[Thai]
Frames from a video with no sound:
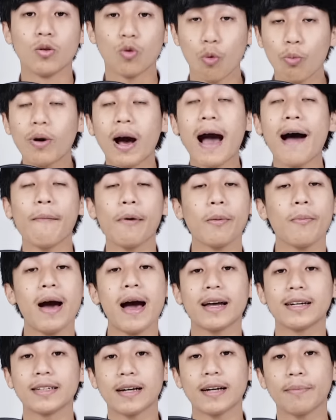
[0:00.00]
คุ้มค่า
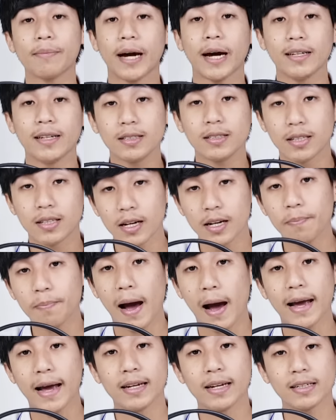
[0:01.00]
มากๆนะครับใครที่ซื้อ
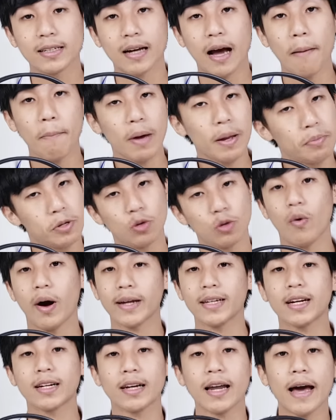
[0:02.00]
ไปนะครับไม่ผิดห
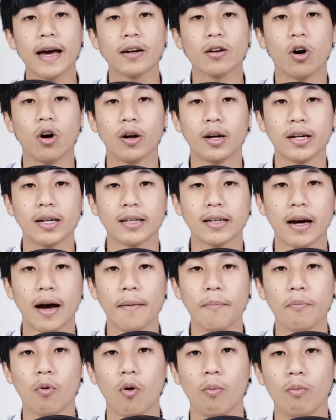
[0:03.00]
วังอย่างแน่นอนนะค
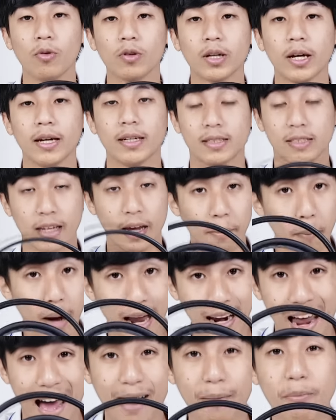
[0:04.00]
รับผมโอเคเสียง
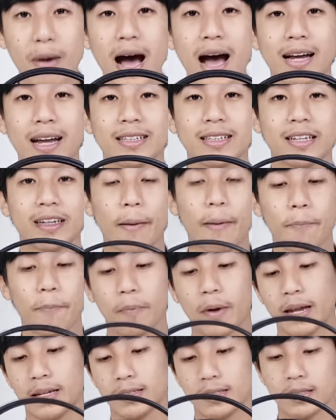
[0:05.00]
บาลานซ์มากนะครับ
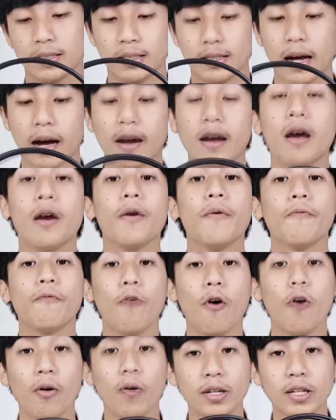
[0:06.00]
เป็นเสียง
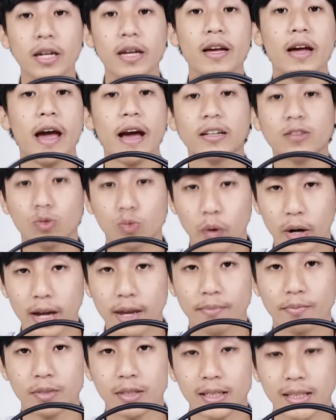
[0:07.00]
โฟร์ดี เอ็กซ์ ที อาร์
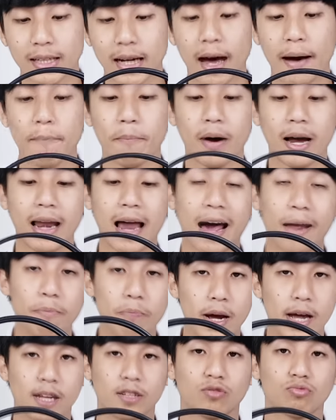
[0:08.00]
อี เอ็ม นะครับบาลาน
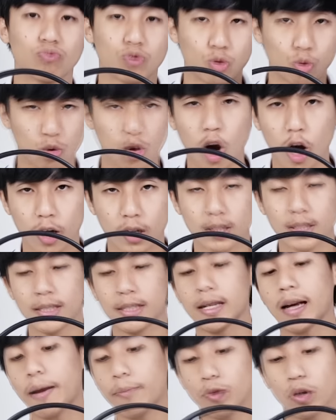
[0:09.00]
ซ์เบสสุดยอด
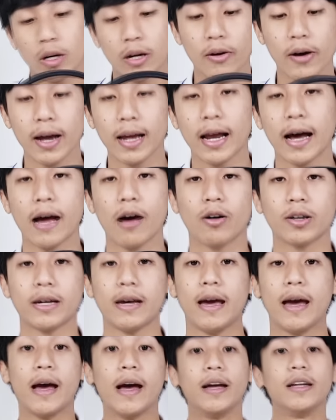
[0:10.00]
นะครับยกนิ้วให้เลยโอ
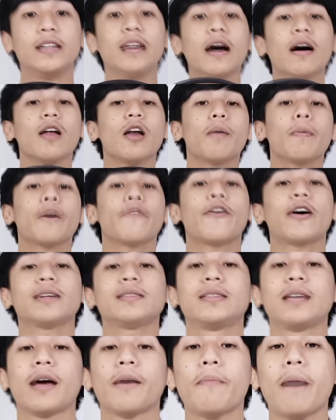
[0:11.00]
เคเดี๋ยวเราไปฟัง
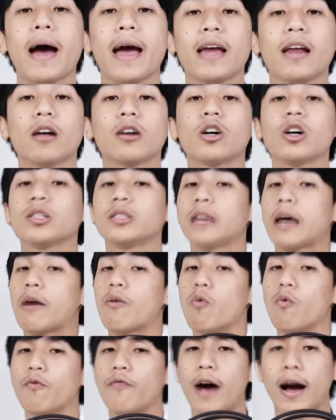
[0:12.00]
เสียงใหม่แล้วก็เสียง
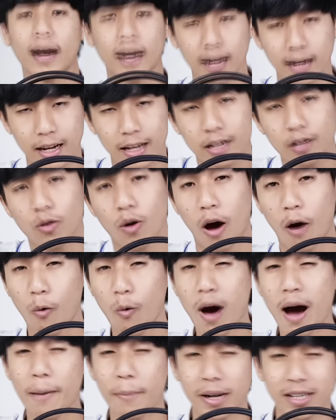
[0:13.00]
หูฟังกันเลยดีกว่า
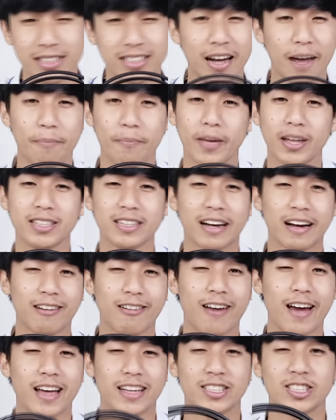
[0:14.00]
ว่ามันจะเป็นอย่าง
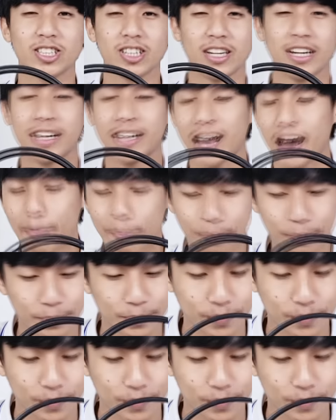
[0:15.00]
ไรเชิญเลยครับ